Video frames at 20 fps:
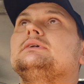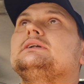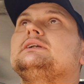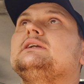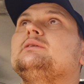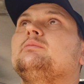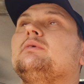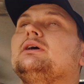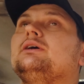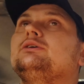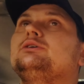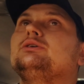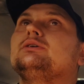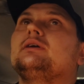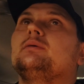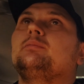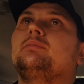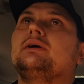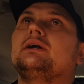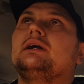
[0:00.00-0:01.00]
Снимаю еще
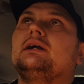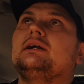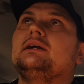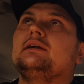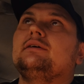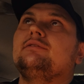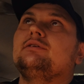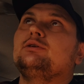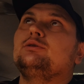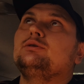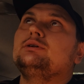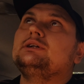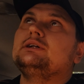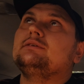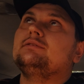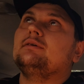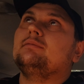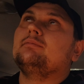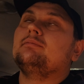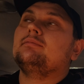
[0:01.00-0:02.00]
там параллельно
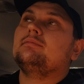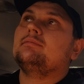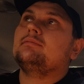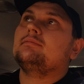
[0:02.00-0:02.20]
видосик вам.